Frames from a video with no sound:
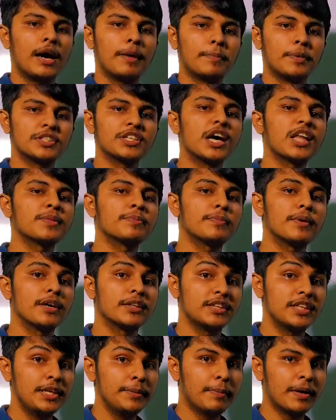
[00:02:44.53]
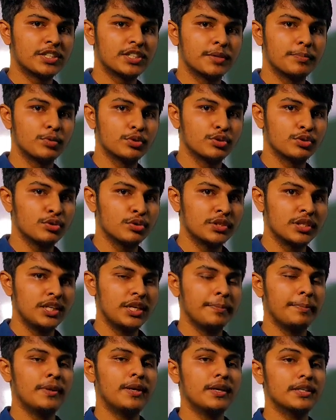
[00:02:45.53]
আপনার সাত তিন পার্সেন্ট পর্যন্ত
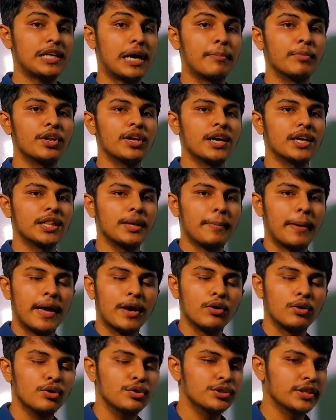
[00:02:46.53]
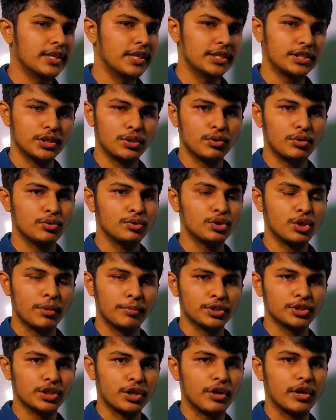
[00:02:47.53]
জিডিপির সামরিক খাতে ব্যয় করলেও সে দেশের কোনো
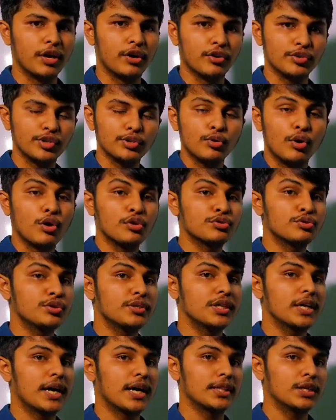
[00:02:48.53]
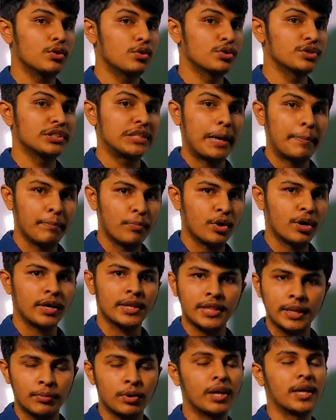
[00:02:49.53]
সমস্যা হয় না অর্থাৎ অর্থনৈতিক খাতে কোনো চাপ পড়ে
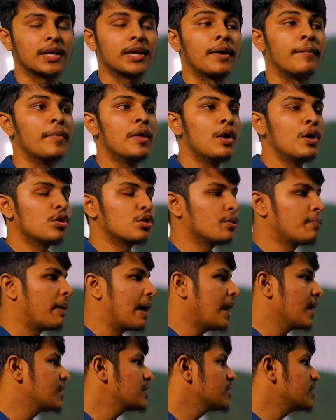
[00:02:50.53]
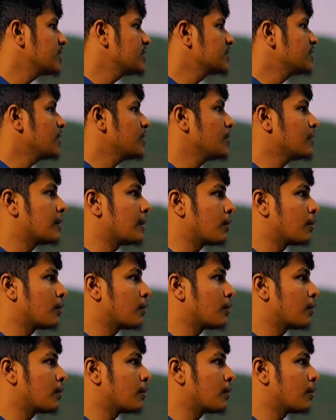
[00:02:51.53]
না তেমন এক না তো বাংলাদেশের যে